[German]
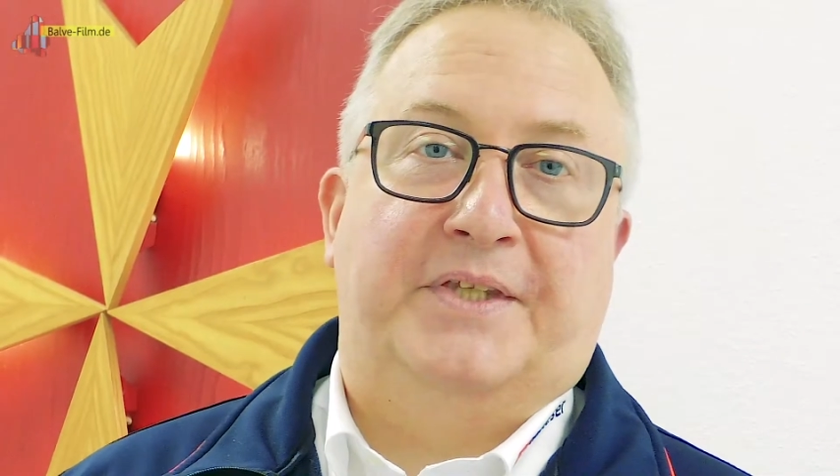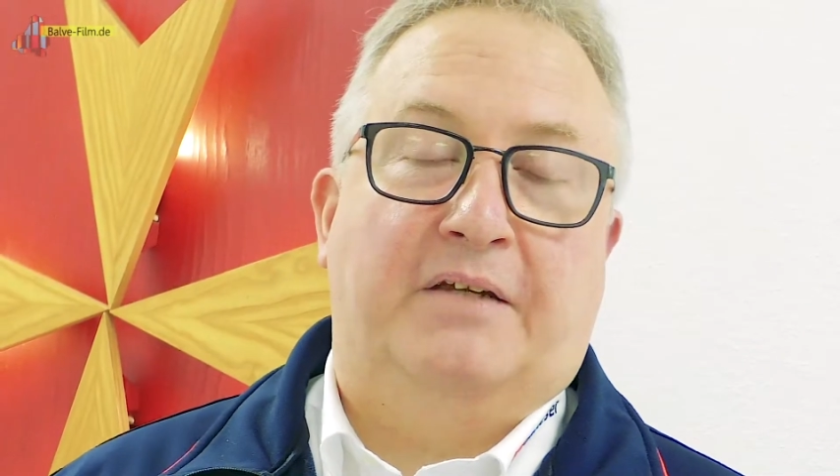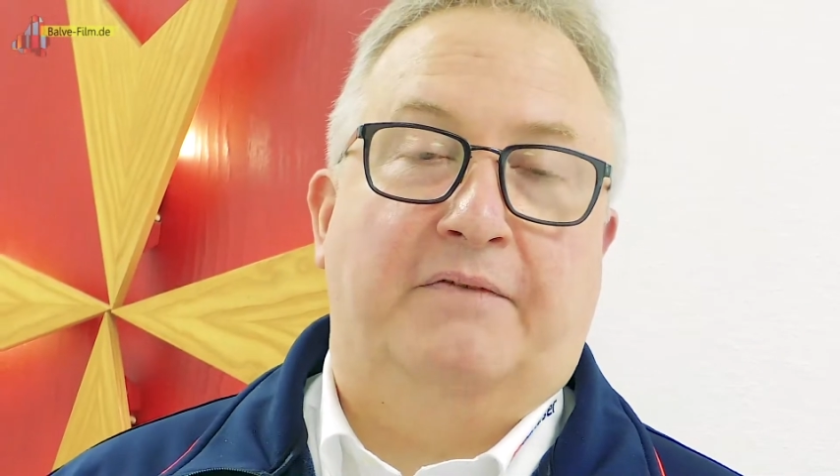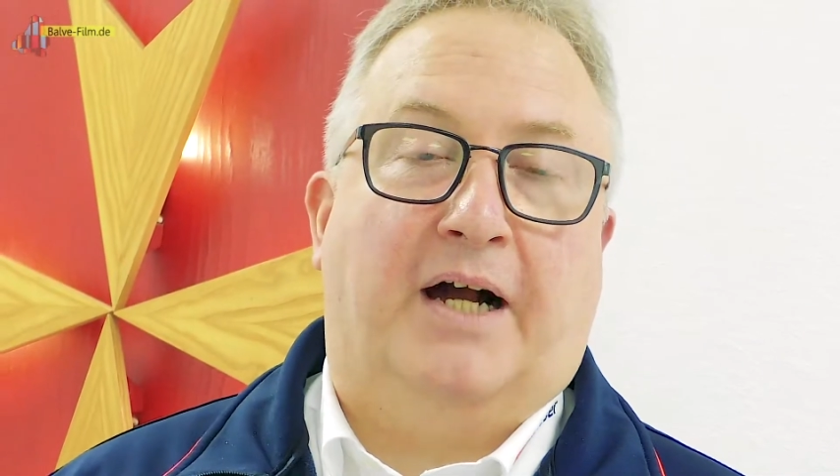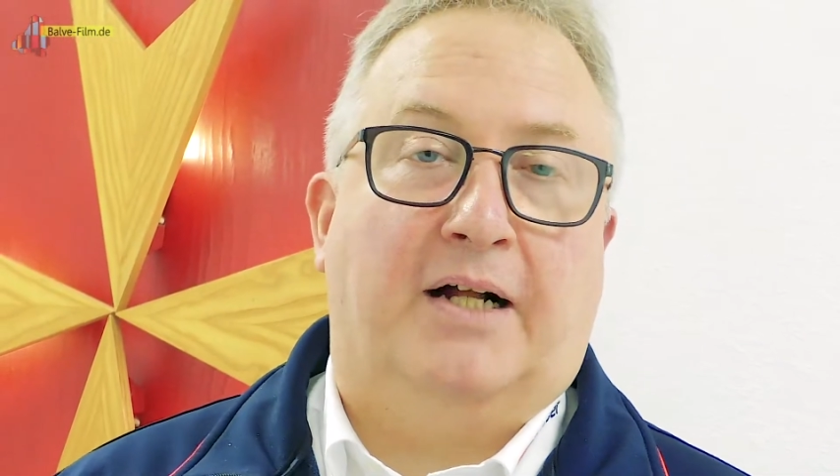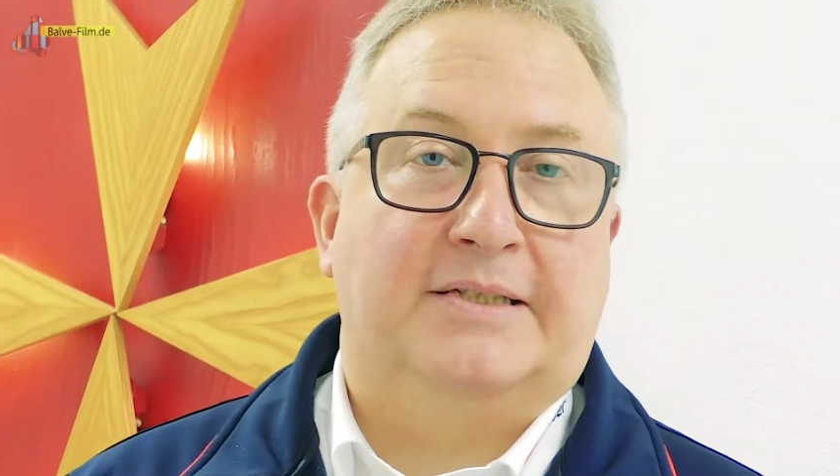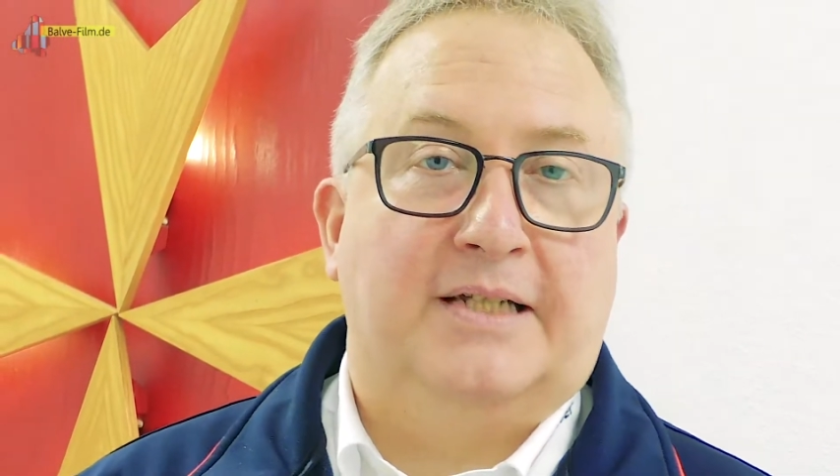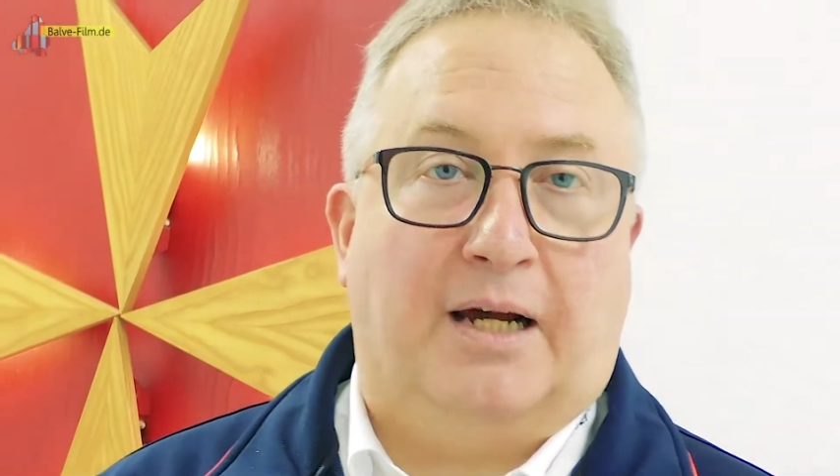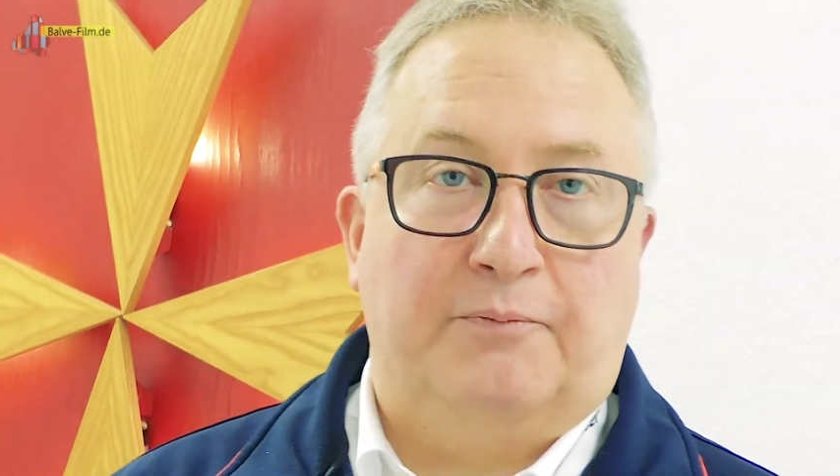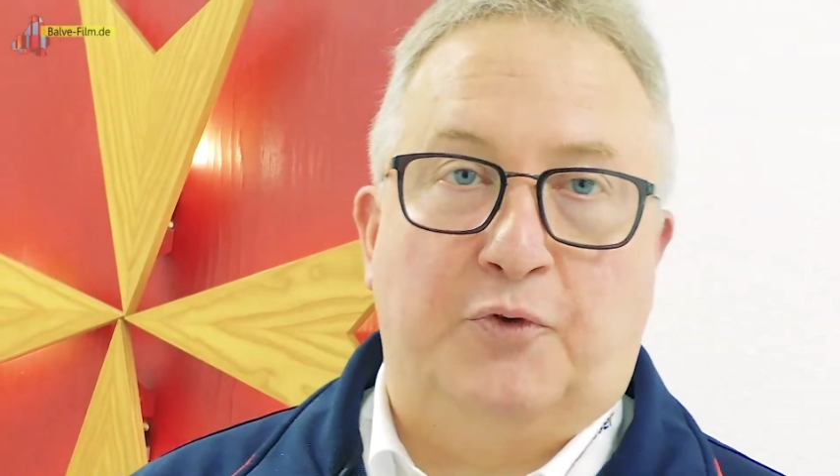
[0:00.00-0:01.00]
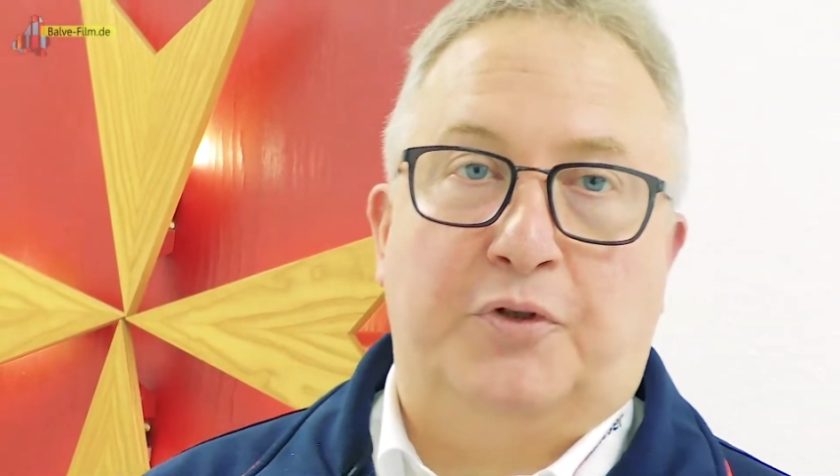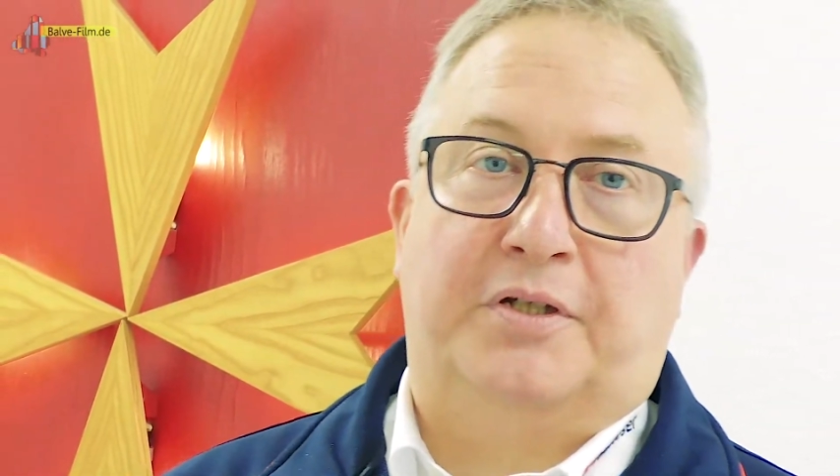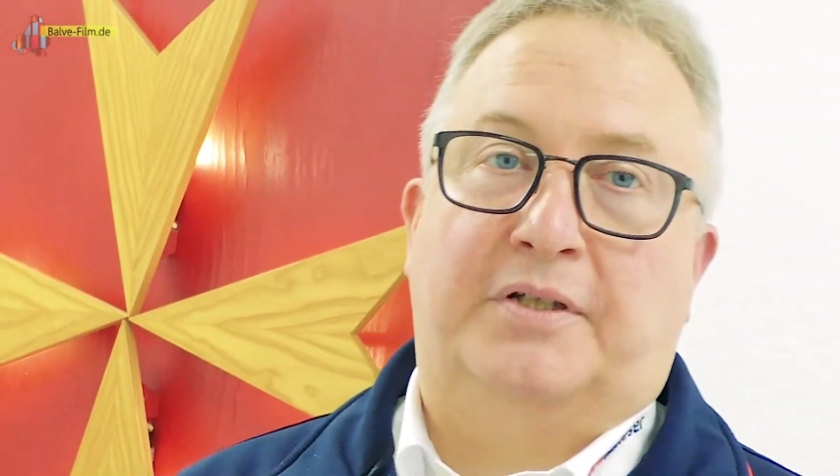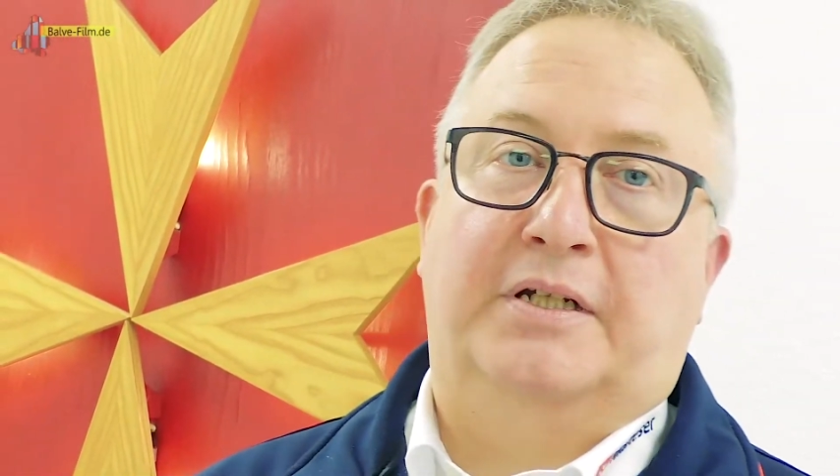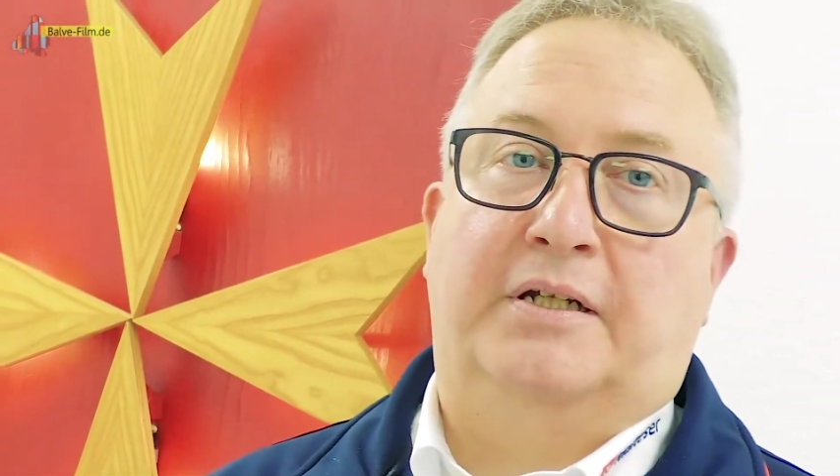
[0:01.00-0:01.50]
den wir erhalten haben
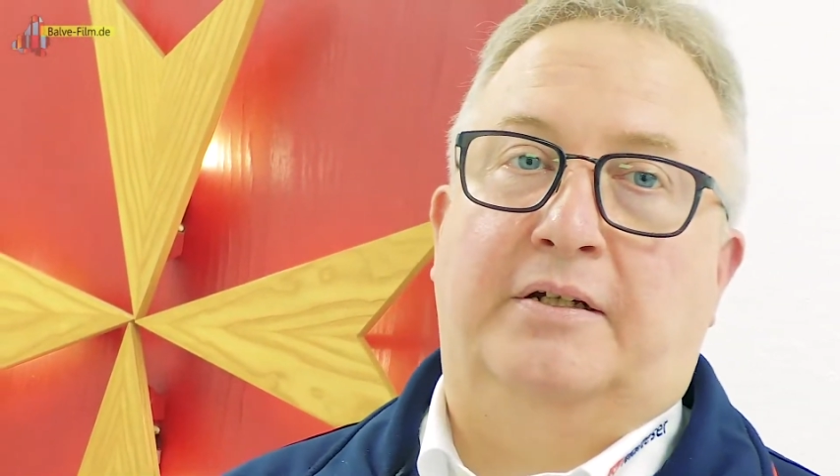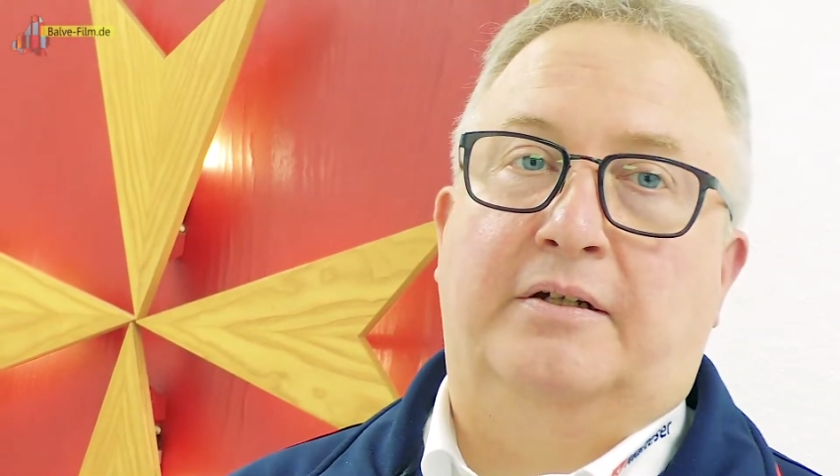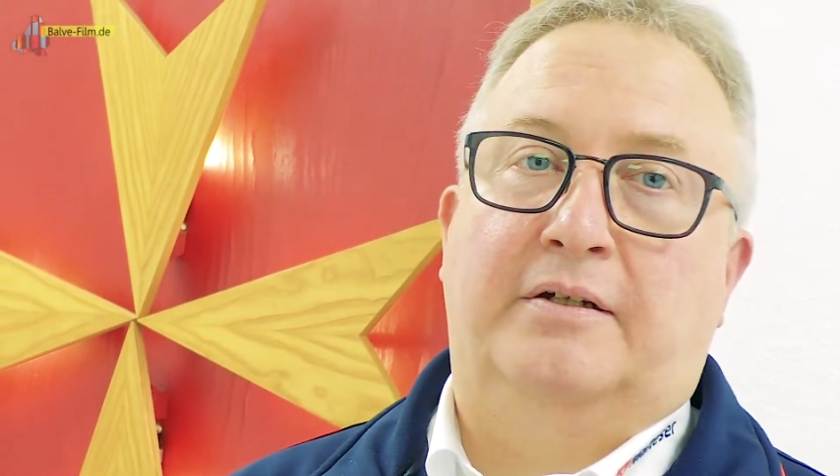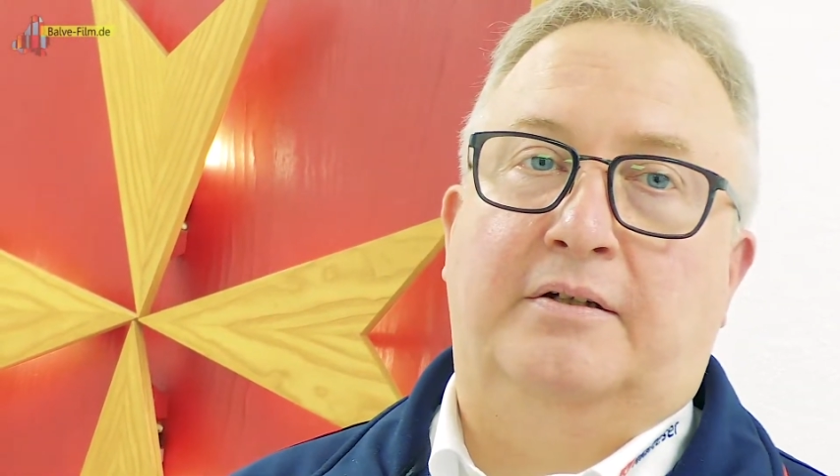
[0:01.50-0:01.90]
durch die